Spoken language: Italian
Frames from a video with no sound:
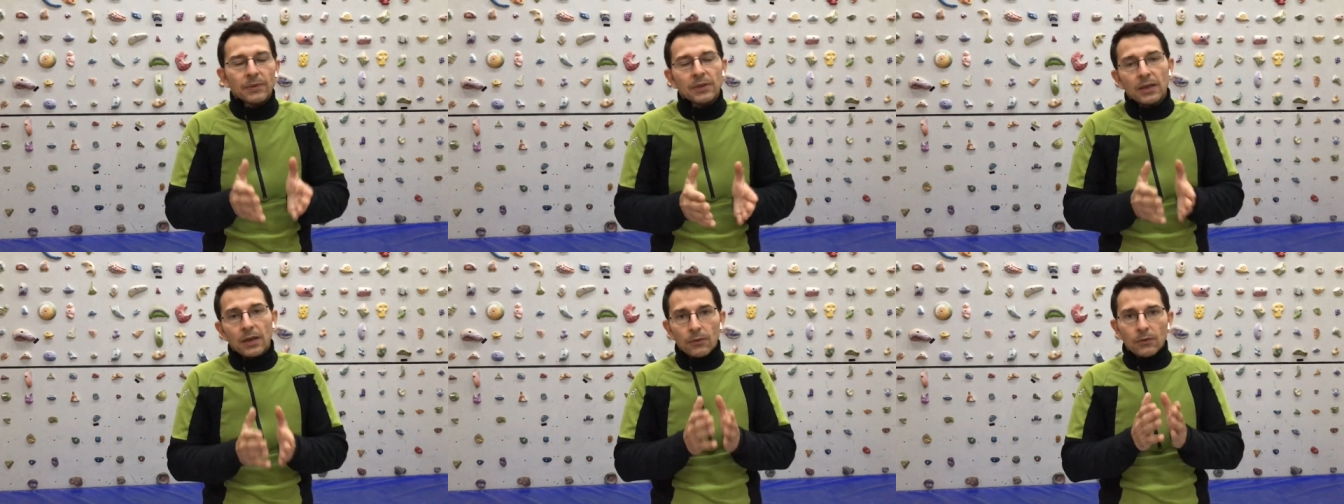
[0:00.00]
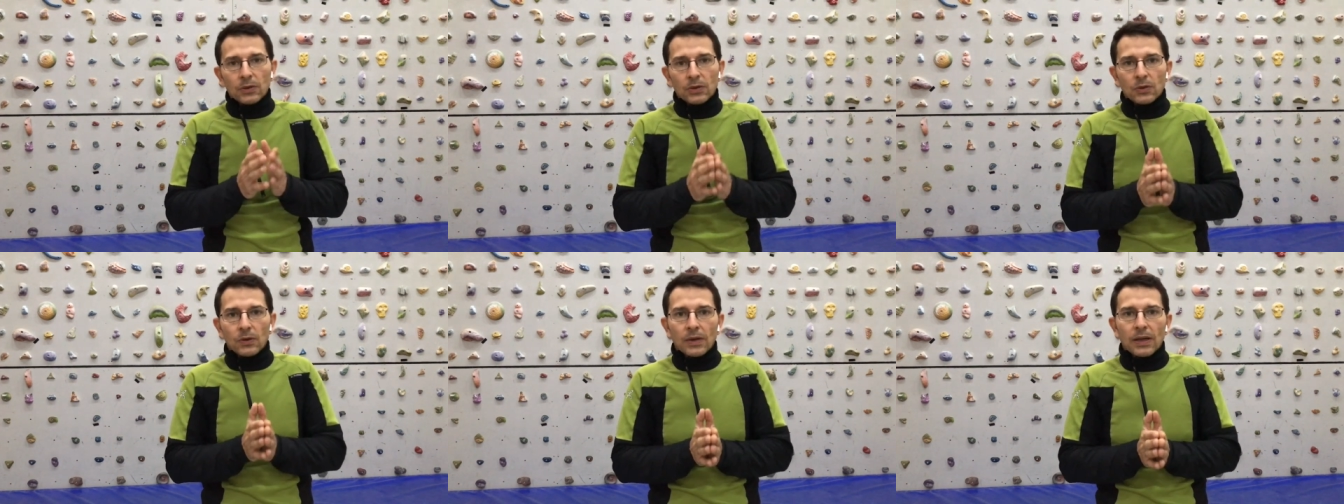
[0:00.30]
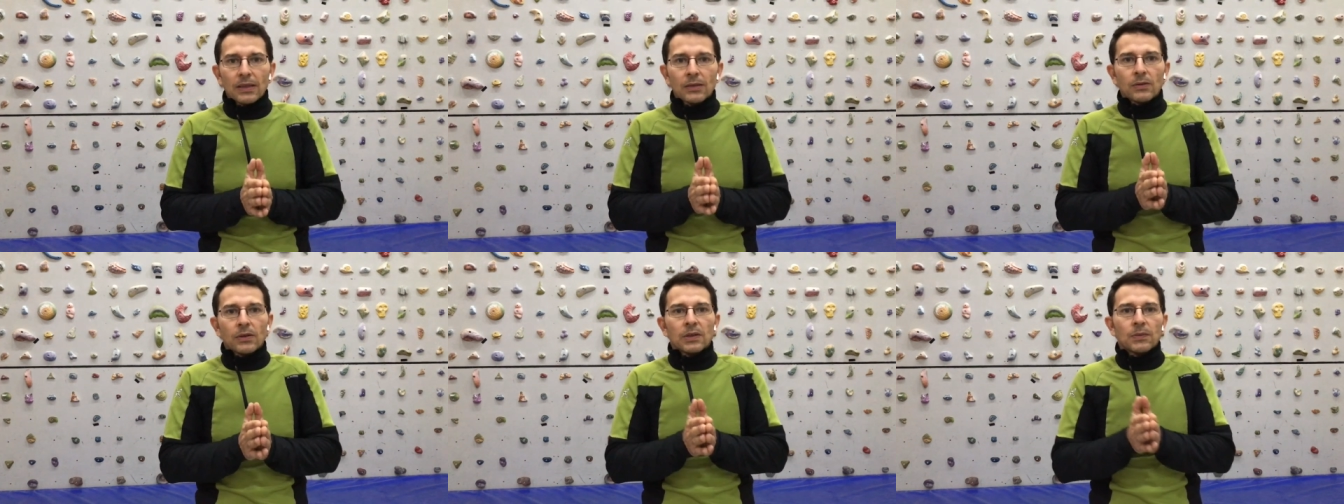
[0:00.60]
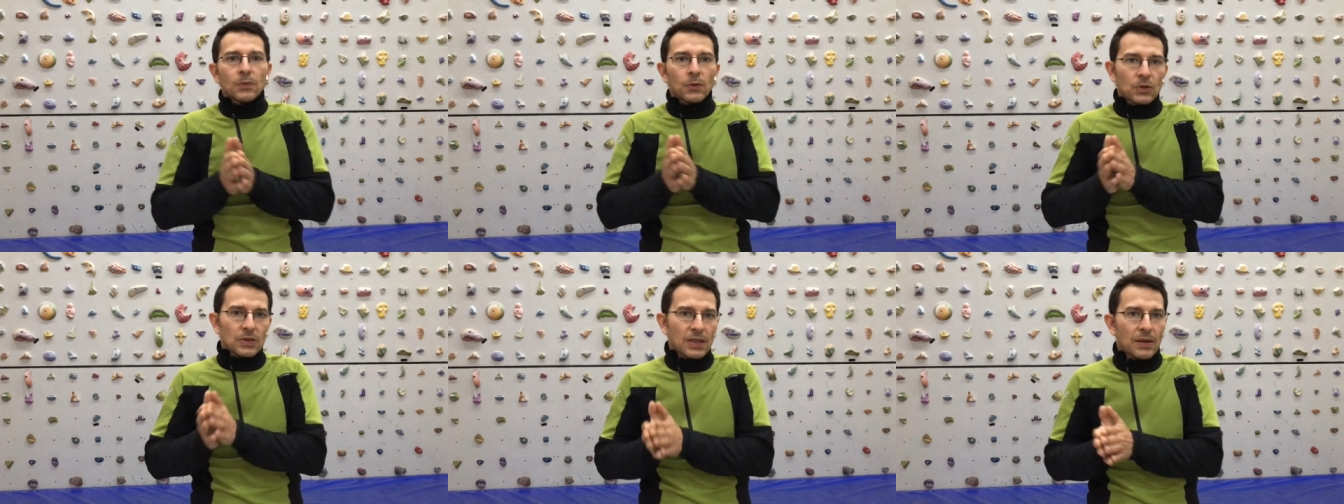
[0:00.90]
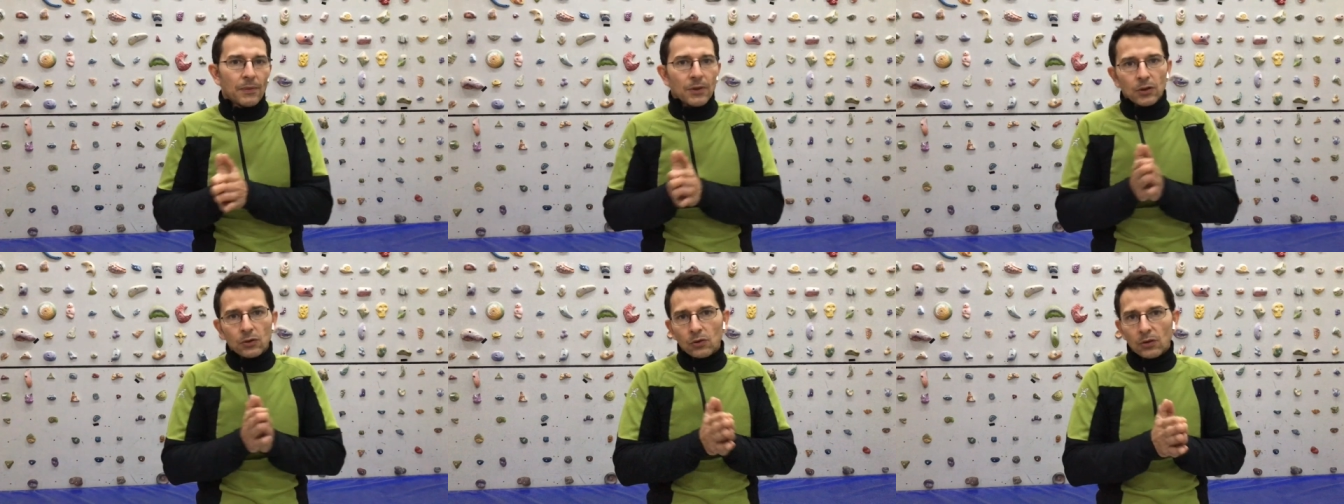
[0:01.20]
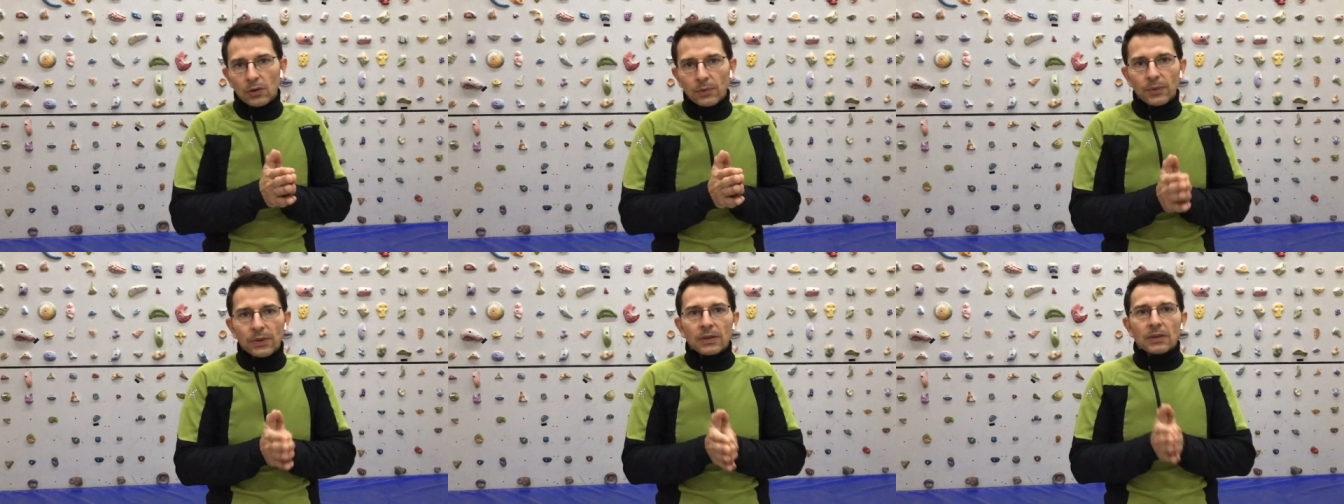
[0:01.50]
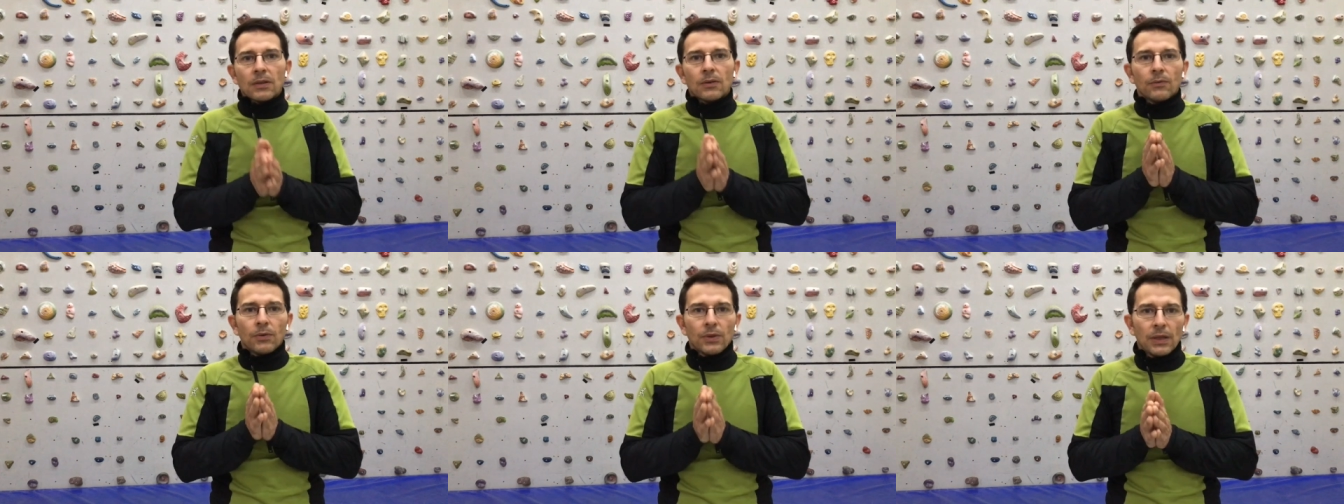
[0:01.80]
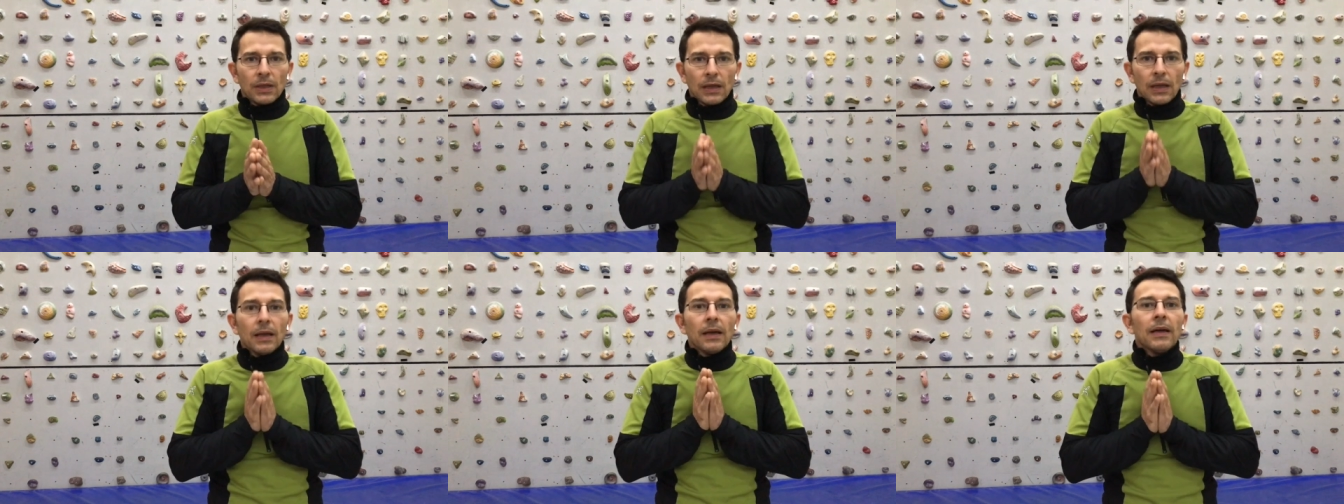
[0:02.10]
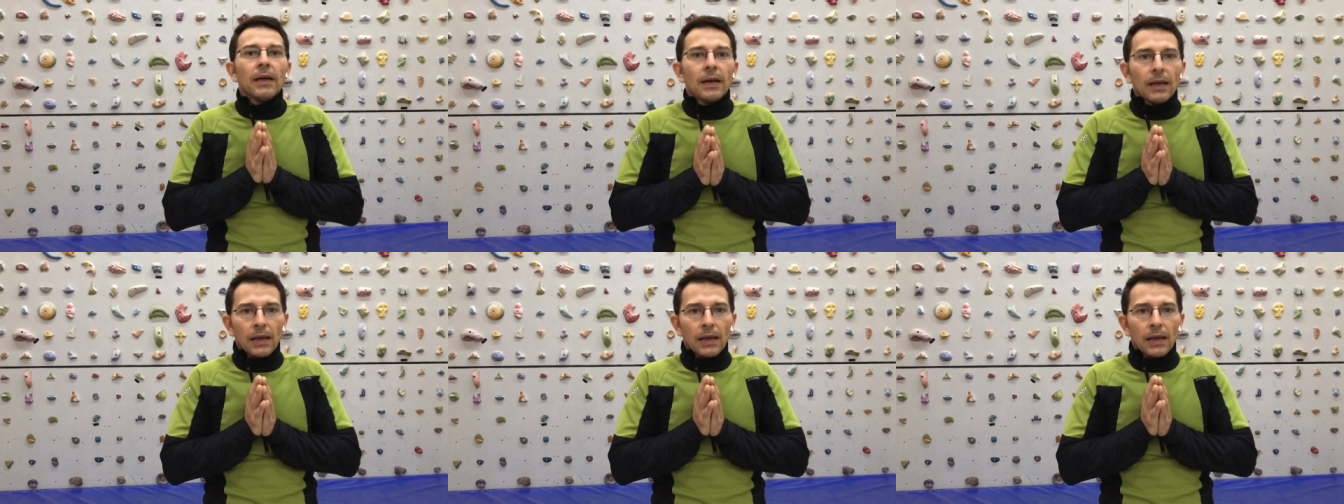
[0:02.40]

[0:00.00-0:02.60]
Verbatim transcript: perché in questo caso è spostamento di peso e quindi